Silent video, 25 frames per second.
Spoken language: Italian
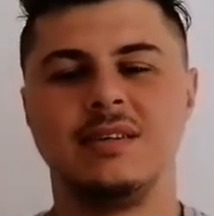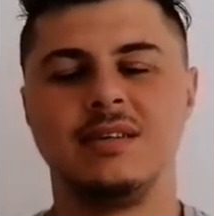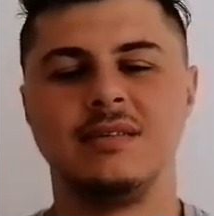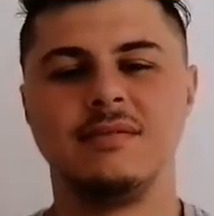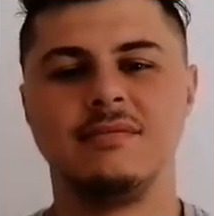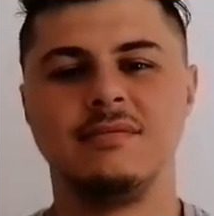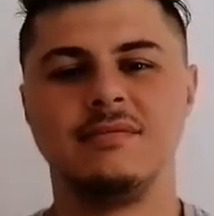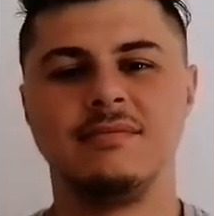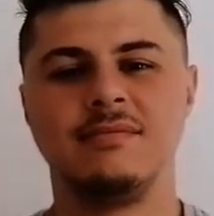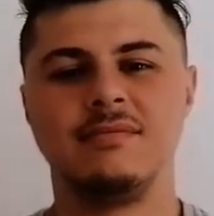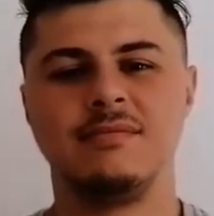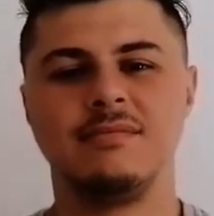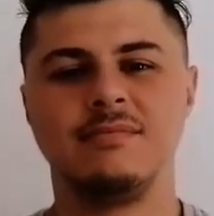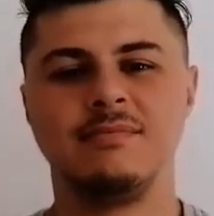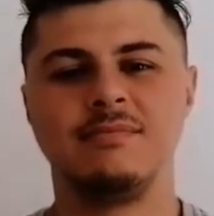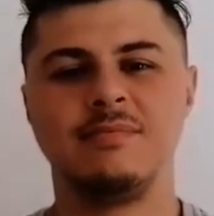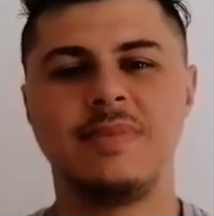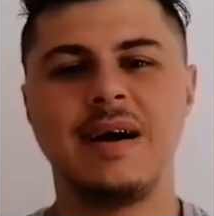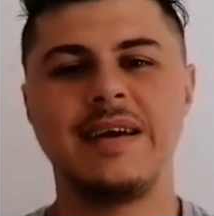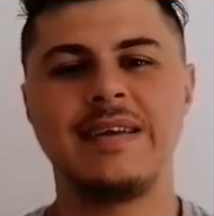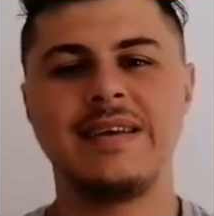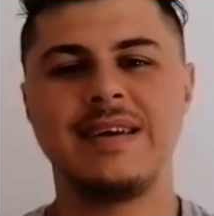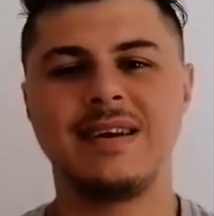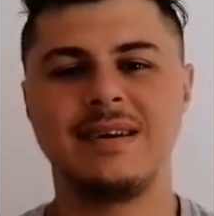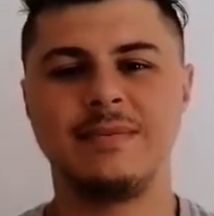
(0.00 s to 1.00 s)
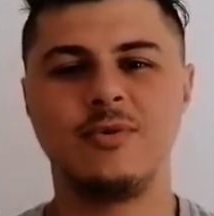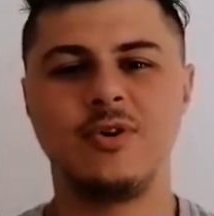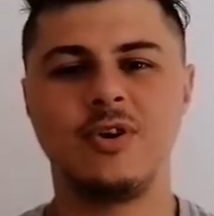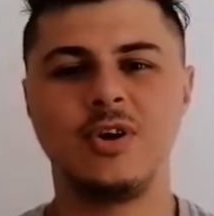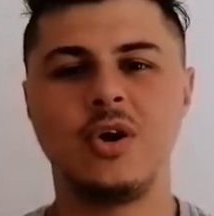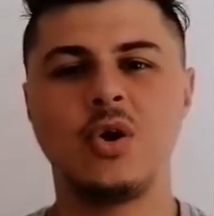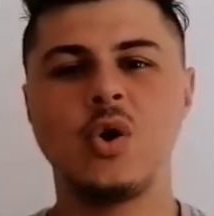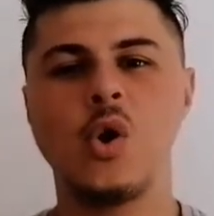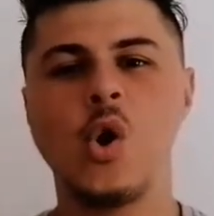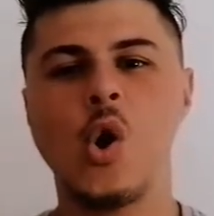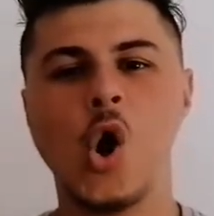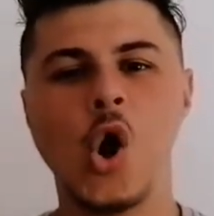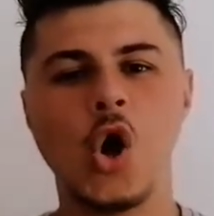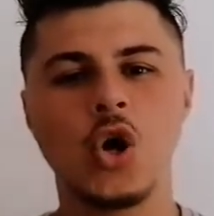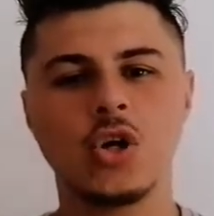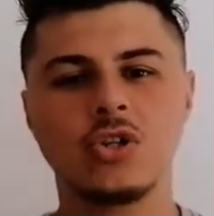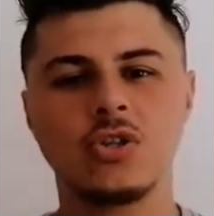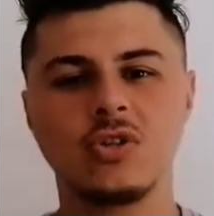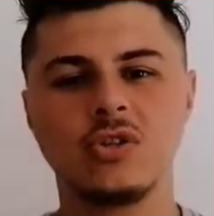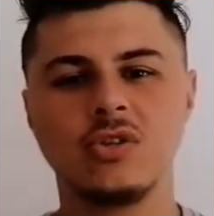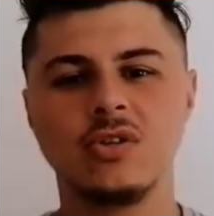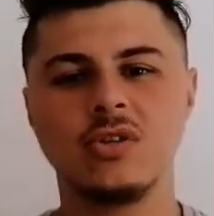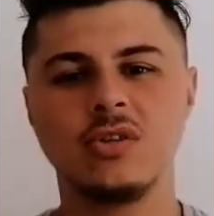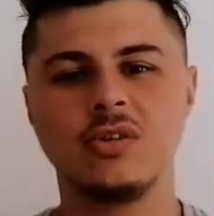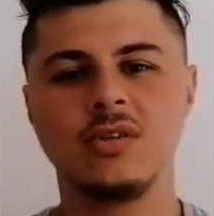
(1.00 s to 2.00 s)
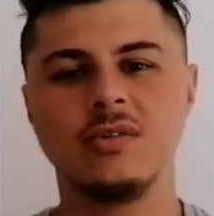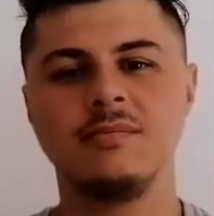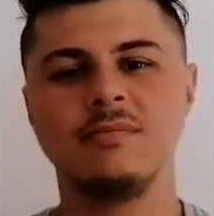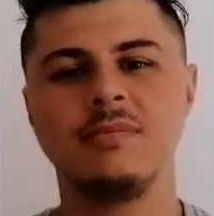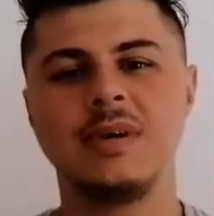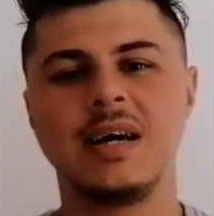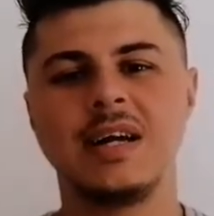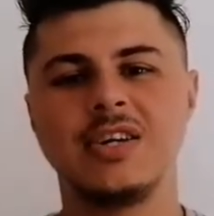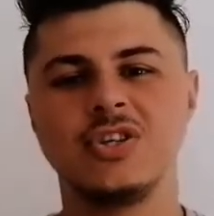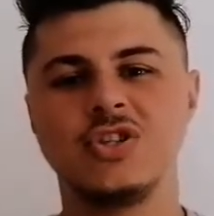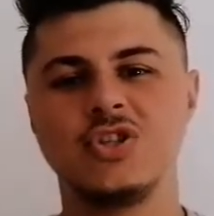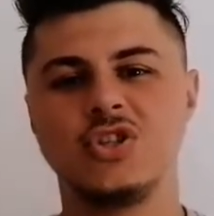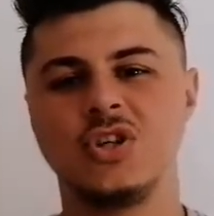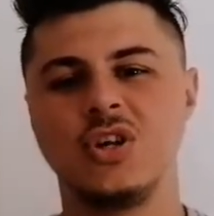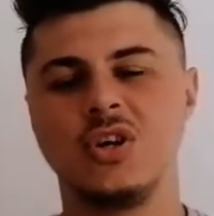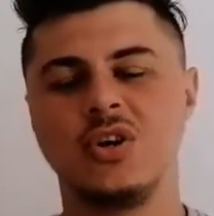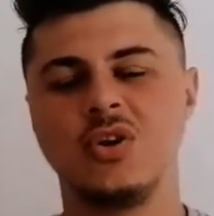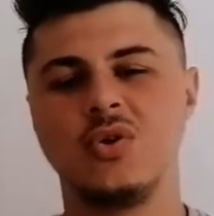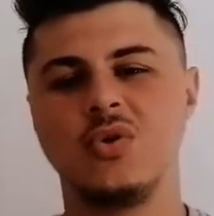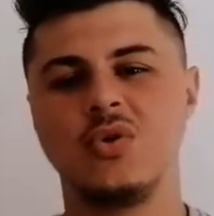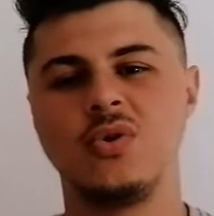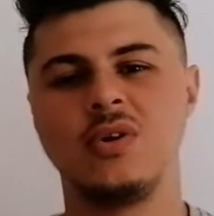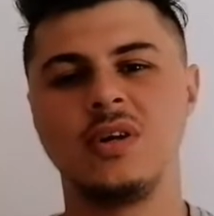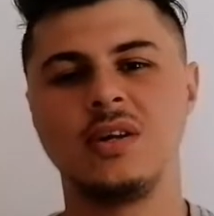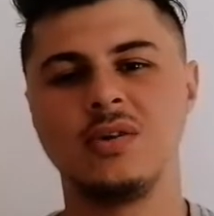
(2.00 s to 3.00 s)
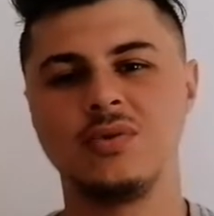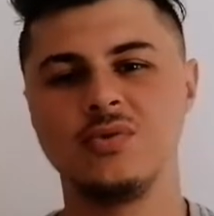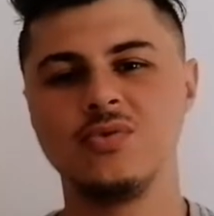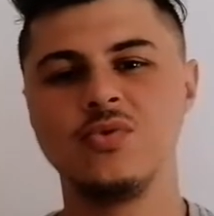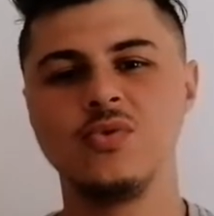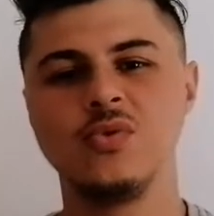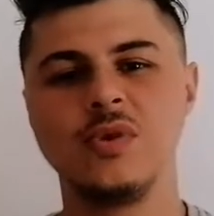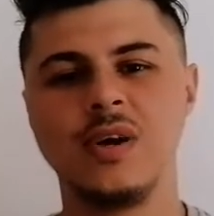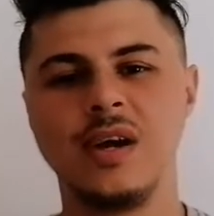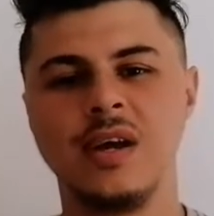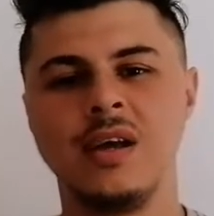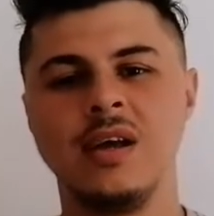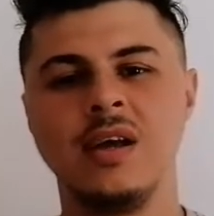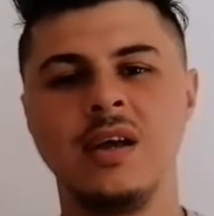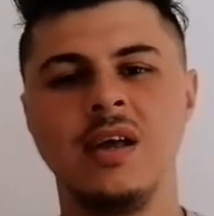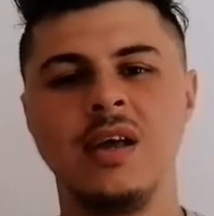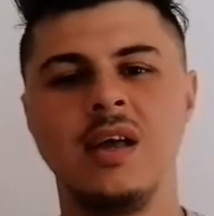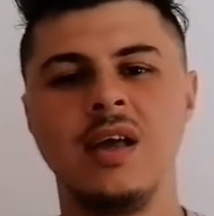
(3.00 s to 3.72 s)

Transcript: eh, Bayern Monaco 8, Barcellona 2.